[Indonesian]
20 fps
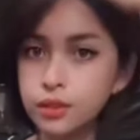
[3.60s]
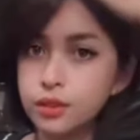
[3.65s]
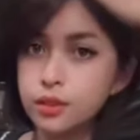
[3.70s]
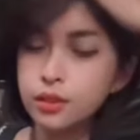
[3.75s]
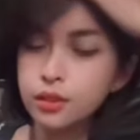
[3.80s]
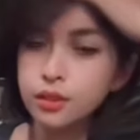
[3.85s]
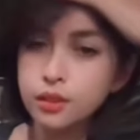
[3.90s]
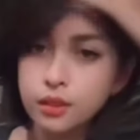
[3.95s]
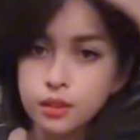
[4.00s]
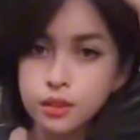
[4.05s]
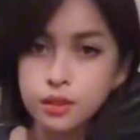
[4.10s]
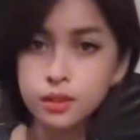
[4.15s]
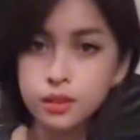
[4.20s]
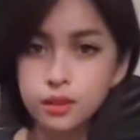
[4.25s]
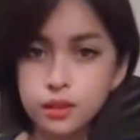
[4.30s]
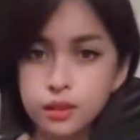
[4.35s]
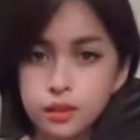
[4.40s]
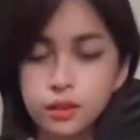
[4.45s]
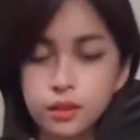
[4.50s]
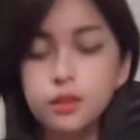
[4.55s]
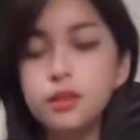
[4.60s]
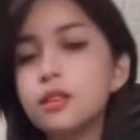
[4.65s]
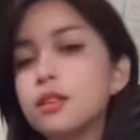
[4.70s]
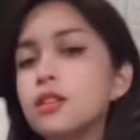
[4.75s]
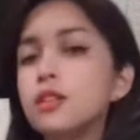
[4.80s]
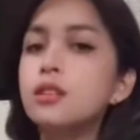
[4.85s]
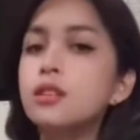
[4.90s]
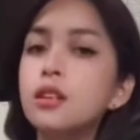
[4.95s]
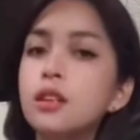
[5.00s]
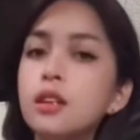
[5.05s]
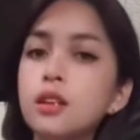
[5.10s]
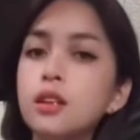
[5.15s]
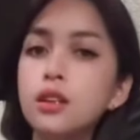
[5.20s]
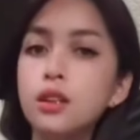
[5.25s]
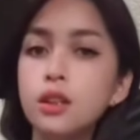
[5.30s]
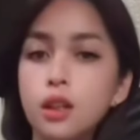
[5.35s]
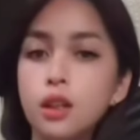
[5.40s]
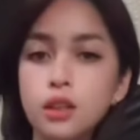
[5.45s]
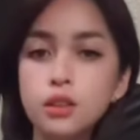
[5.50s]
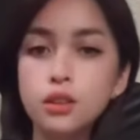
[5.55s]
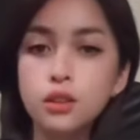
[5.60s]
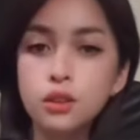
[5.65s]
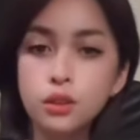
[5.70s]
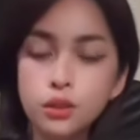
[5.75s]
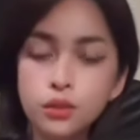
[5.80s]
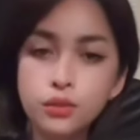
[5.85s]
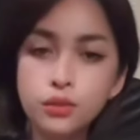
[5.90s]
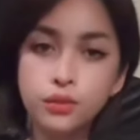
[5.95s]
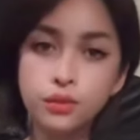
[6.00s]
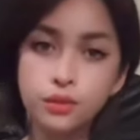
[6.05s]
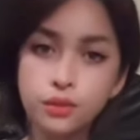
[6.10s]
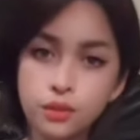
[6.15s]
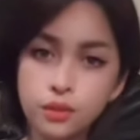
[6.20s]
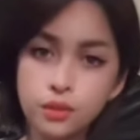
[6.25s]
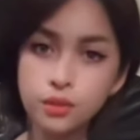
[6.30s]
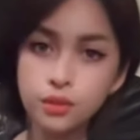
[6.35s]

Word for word: kabare selalu datungano muga-muga kanca kabeh iki